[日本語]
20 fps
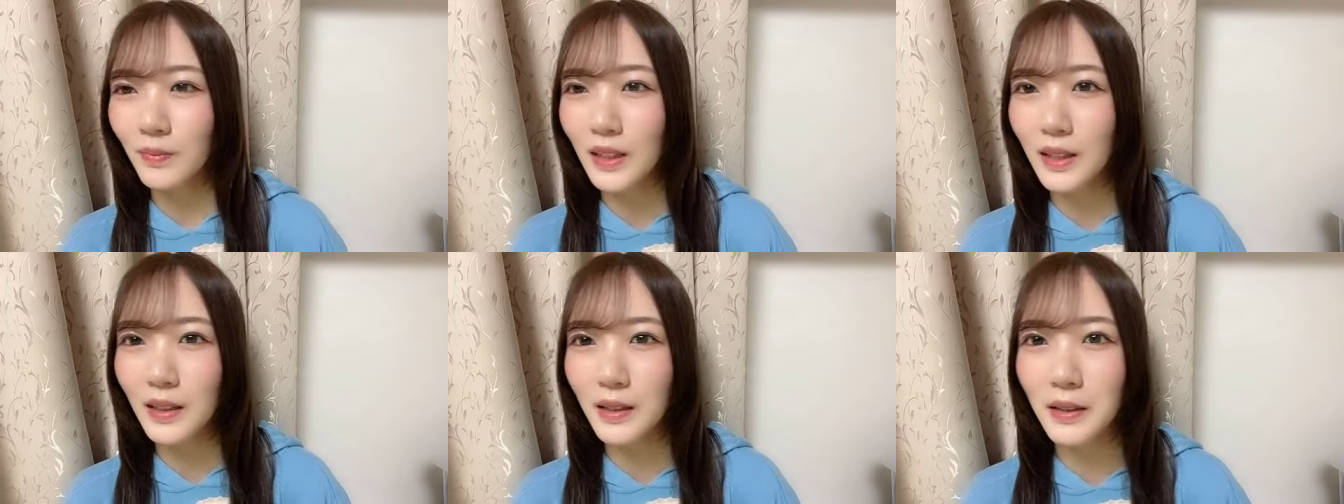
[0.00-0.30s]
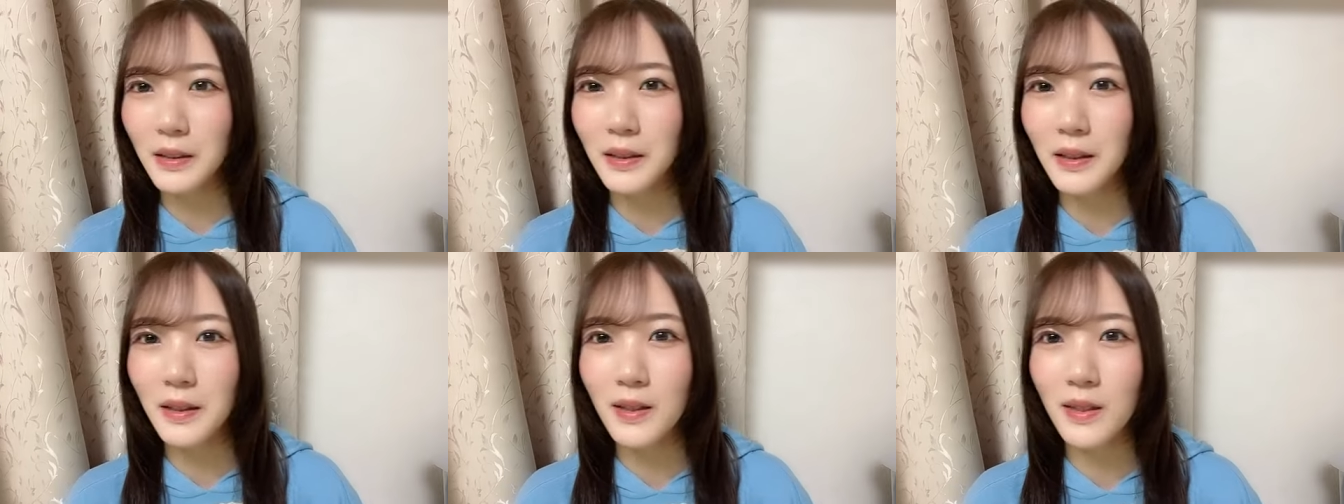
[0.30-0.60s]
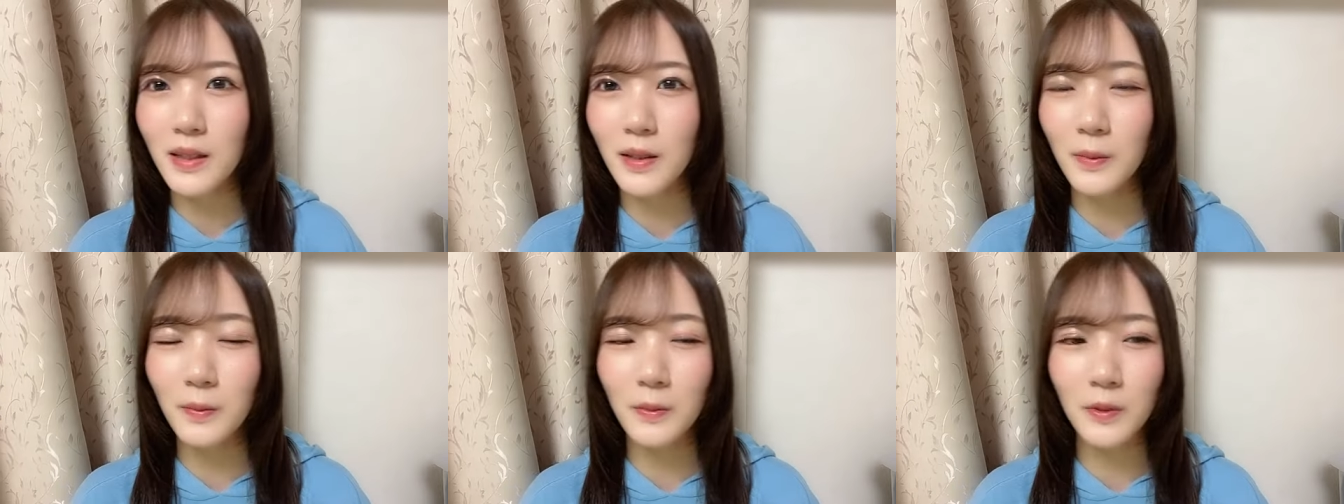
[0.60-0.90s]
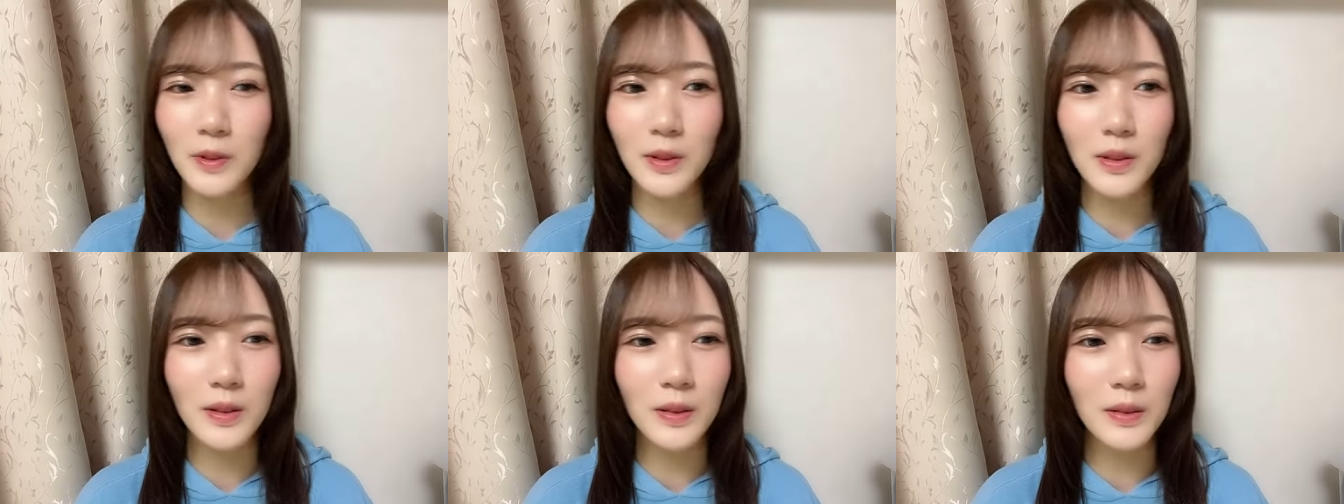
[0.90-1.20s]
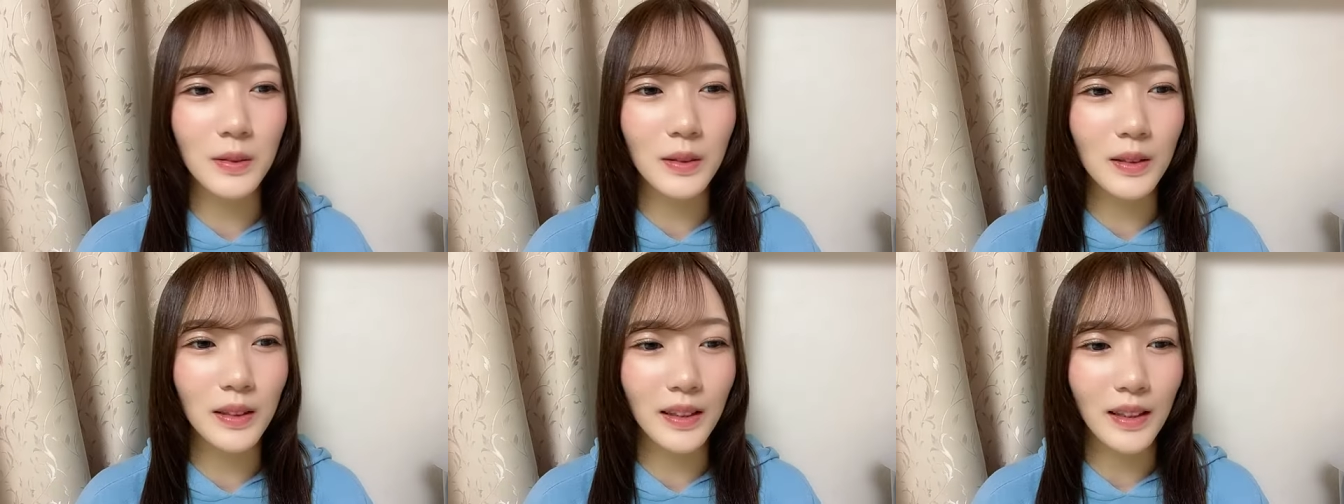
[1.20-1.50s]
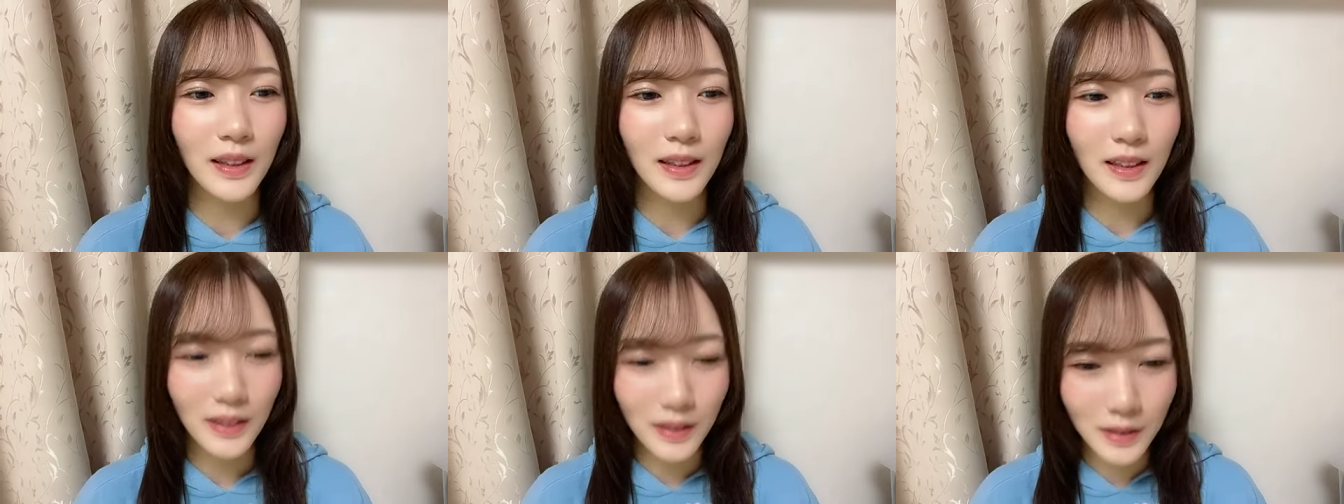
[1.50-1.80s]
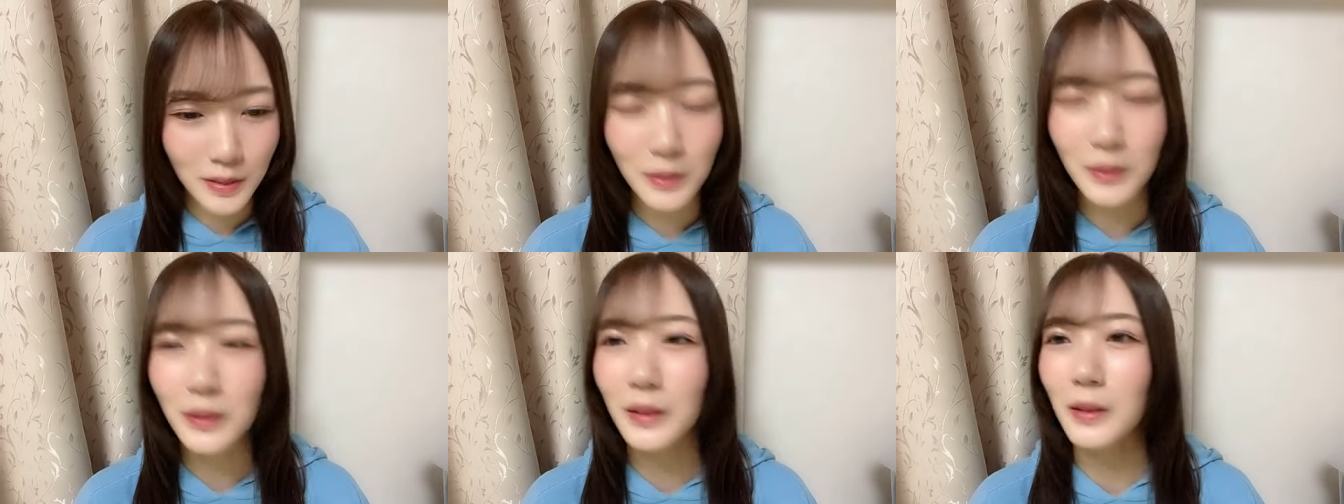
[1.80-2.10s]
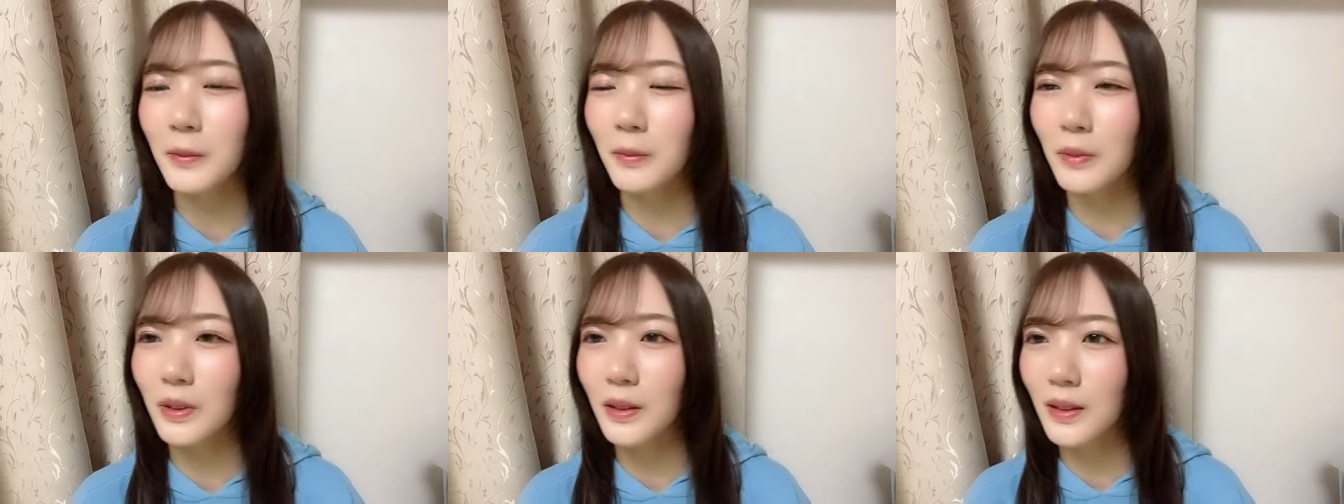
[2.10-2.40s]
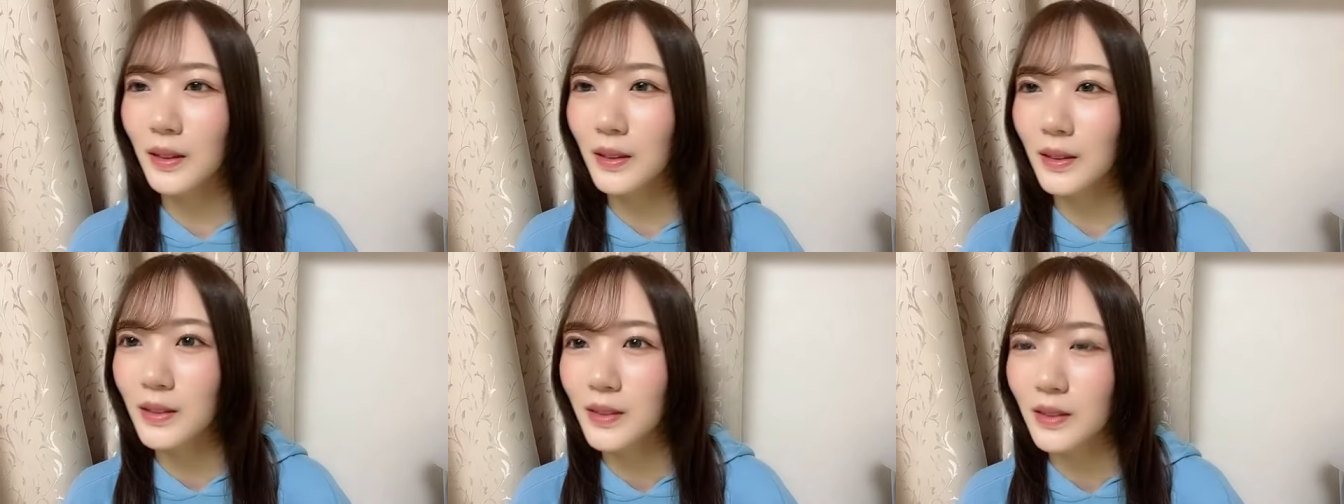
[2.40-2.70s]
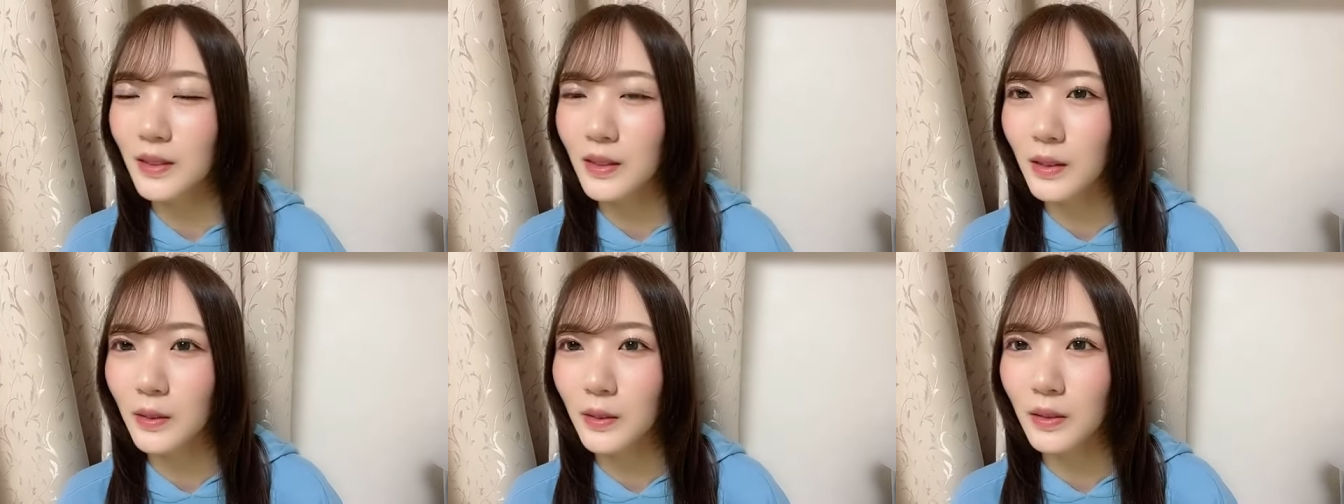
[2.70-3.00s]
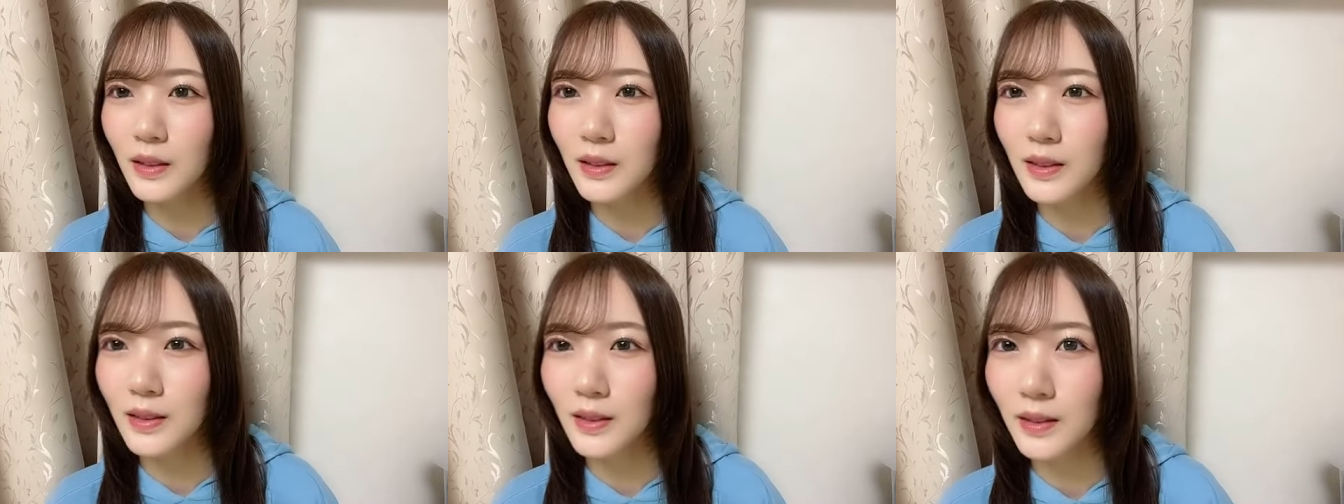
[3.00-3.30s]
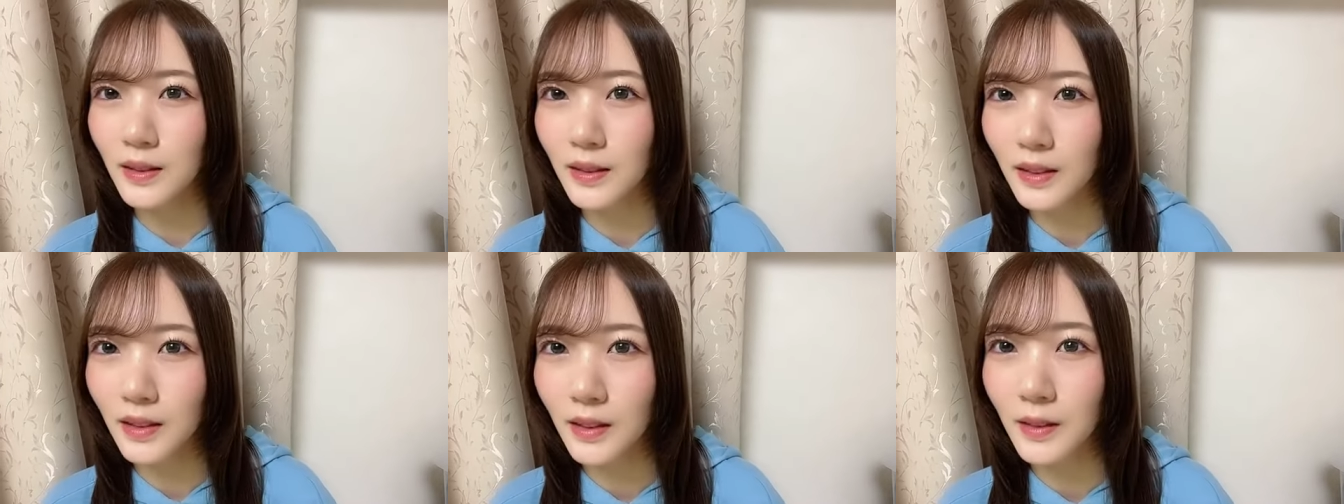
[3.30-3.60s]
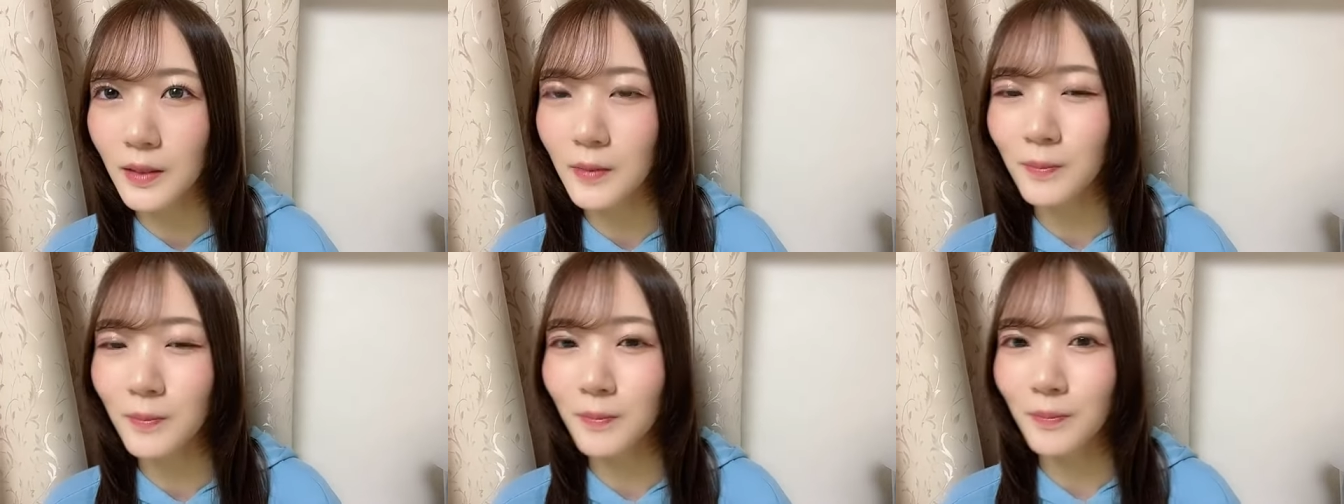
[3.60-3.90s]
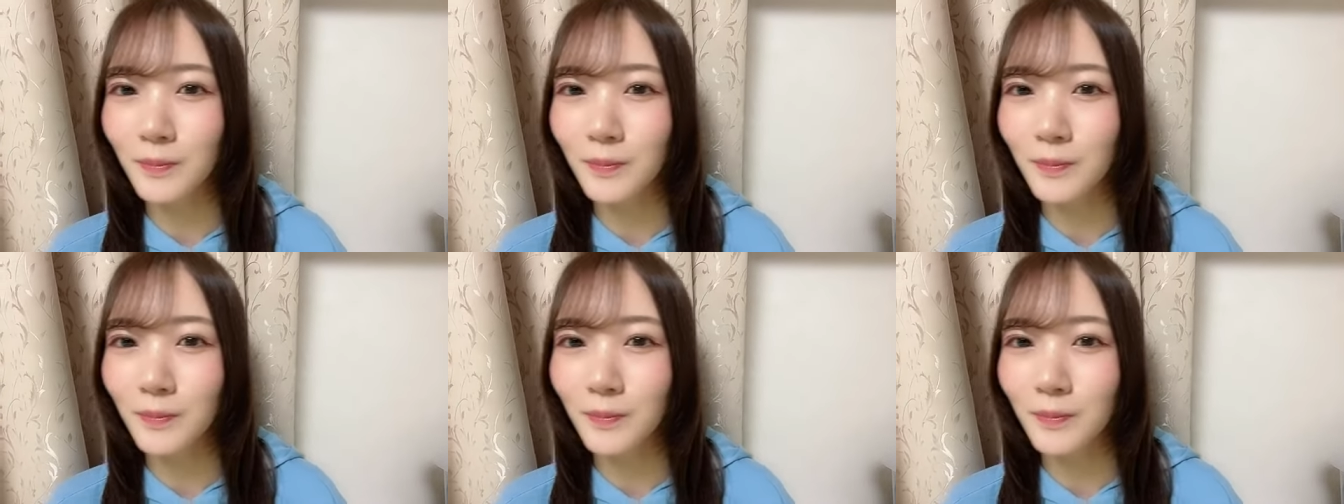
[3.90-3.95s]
でかりんさんもすごいそう頑張って走ってくださって